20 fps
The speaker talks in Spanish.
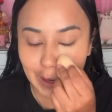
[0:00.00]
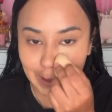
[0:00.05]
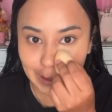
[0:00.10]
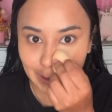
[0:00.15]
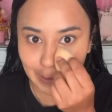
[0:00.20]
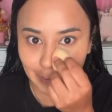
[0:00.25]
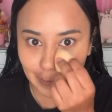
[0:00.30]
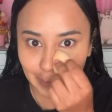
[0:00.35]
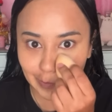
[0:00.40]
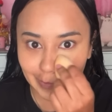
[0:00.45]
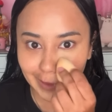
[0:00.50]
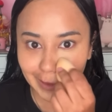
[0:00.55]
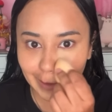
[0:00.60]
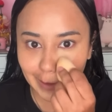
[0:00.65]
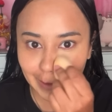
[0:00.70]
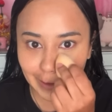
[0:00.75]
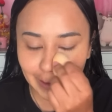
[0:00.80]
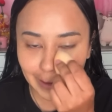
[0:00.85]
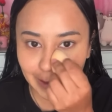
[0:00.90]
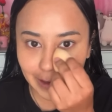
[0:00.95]
Así.
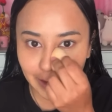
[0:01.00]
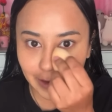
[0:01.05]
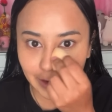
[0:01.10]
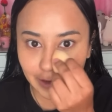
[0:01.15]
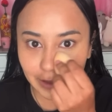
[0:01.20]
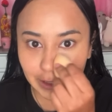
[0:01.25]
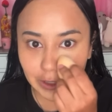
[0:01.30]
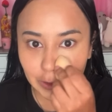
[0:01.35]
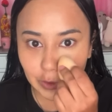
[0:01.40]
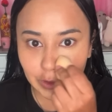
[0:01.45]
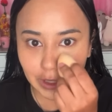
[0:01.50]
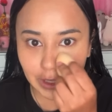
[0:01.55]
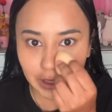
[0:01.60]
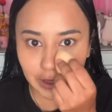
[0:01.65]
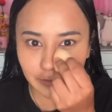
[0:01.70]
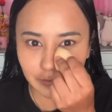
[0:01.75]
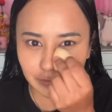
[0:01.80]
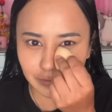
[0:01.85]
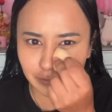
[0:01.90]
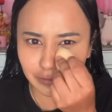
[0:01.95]
Y yo
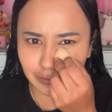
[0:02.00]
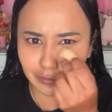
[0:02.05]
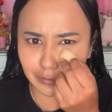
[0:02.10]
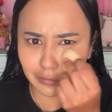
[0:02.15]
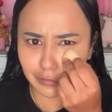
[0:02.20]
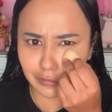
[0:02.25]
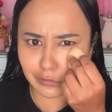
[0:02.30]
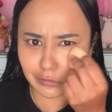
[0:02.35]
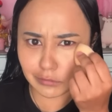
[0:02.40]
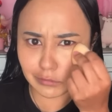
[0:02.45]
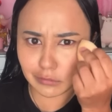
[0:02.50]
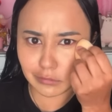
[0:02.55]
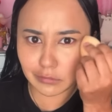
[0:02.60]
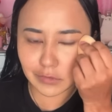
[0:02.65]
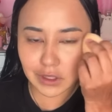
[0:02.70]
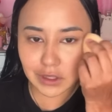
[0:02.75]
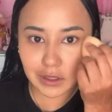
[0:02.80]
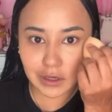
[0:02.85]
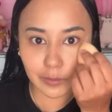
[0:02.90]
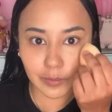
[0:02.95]
de
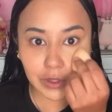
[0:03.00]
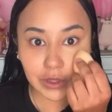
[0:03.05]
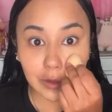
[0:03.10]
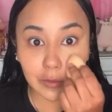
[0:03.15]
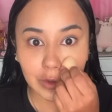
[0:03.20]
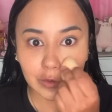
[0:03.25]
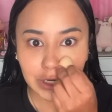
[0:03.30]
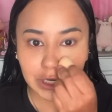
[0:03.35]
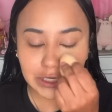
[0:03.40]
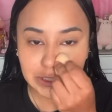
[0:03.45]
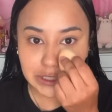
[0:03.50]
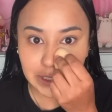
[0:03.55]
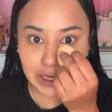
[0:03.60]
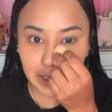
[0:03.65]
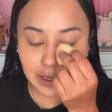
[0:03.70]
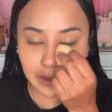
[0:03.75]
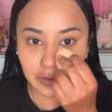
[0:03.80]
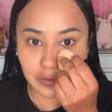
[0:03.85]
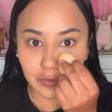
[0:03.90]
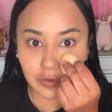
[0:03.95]
y de repente veo una
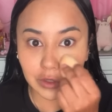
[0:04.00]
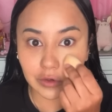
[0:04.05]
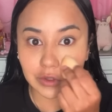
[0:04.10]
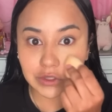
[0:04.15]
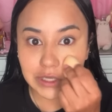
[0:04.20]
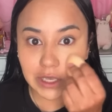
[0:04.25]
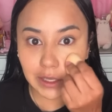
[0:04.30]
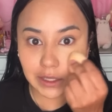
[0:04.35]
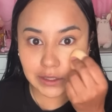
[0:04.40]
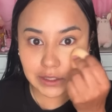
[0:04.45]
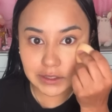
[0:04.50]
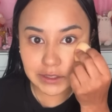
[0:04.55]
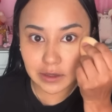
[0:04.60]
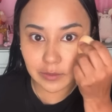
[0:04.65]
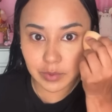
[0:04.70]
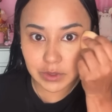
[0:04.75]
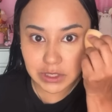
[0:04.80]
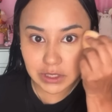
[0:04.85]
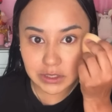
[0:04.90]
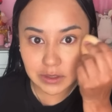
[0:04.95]
chica, bueno, o sea, antes de
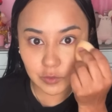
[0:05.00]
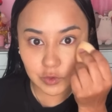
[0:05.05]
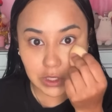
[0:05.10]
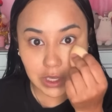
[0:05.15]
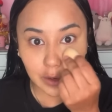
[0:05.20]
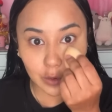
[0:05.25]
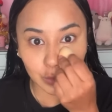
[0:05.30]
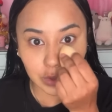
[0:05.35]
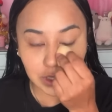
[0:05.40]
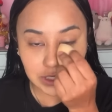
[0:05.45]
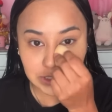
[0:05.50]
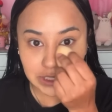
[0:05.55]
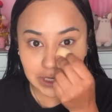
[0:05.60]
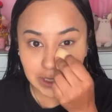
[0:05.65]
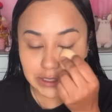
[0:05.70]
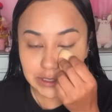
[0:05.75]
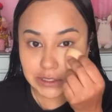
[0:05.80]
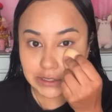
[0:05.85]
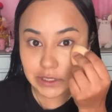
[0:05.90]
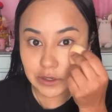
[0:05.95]
que empezara esa música, una
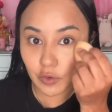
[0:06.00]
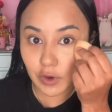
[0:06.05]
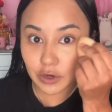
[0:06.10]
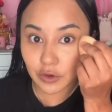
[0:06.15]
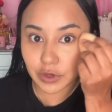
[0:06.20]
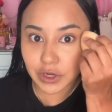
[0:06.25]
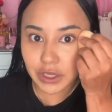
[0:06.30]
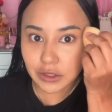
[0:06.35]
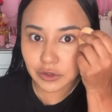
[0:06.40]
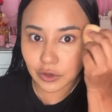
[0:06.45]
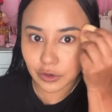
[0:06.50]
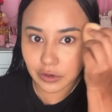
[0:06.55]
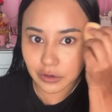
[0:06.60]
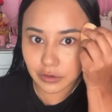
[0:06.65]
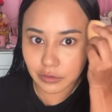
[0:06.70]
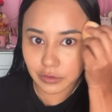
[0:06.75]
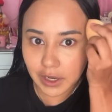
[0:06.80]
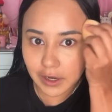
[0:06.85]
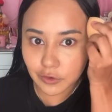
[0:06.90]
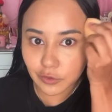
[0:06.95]
chica se acercó al conector,
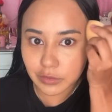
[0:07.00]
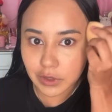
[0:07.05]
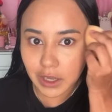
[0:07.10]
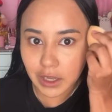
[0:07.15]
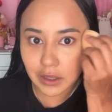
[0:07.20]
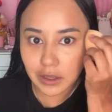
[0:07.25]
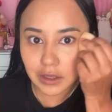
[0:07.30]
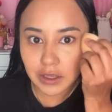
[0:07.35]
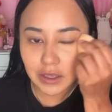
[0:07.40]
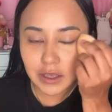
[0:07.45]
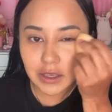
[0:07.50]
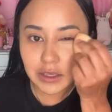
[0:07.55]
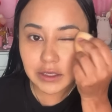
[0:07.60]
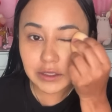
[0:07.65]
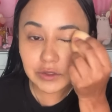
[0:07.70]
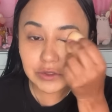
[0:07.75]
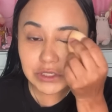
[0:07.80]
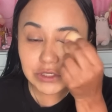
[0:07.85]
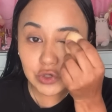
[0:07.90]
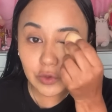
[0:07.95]
una alumna,
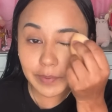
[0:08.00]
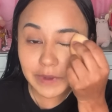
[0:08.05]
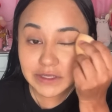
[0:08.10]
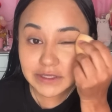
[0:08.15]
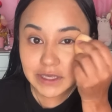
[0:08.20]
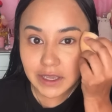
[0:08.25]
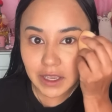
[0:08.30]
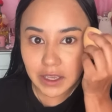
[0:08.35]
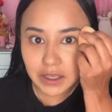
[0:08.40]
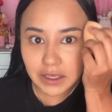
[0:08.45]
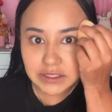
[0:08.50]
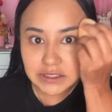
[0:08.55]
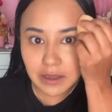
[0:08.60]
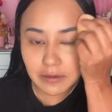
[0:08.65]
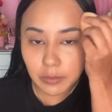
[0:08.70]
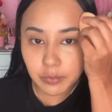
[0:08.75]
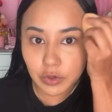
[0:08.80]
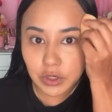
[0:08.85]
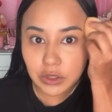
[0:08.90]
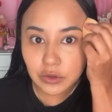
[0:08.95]
y entonces yo pensé que ella
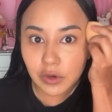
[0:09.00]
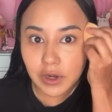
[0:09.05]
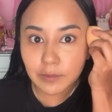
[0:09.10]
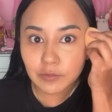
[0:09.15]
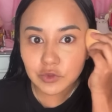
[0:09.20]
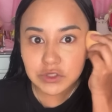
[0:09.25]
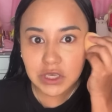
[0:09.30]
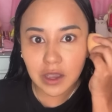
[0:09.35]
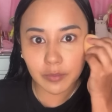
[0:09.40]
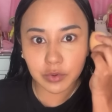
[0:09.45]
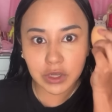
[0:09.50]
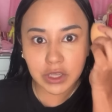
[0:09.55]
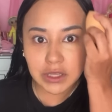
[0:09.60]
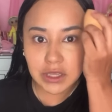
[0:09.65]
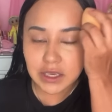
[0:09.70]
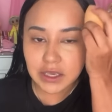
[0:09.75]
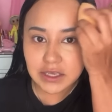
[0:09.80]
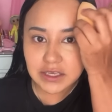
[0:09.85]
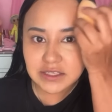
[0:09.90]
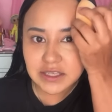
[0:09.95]
estaba poniendo la música,
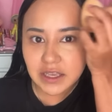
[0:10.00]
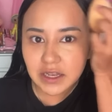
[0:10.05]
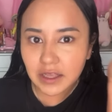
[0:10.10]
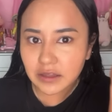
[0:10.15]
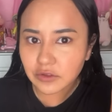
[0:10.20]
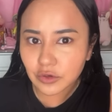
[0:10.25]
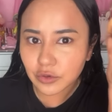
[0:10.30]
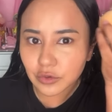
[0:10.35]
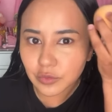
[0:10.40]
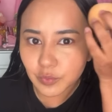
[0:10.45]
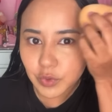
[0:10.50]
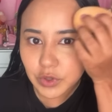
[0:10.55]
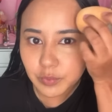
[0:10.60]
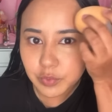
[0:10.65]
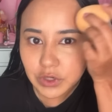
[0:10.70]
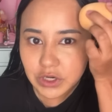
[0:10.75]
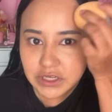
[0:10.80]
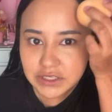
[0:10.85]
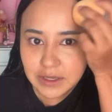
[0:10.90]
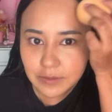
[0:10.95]
porque dije, es que el antro no puede
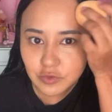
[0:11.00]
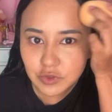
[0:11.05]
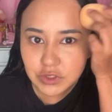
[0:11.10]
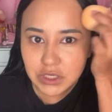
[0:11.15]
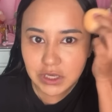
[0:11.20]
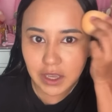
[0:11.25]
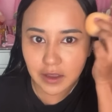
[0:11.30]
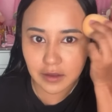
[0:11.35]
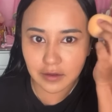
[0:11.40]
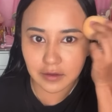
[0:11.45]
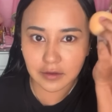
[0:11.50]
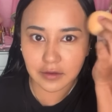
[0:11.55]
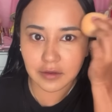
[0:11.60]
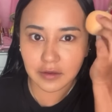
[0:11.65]
poner esa música.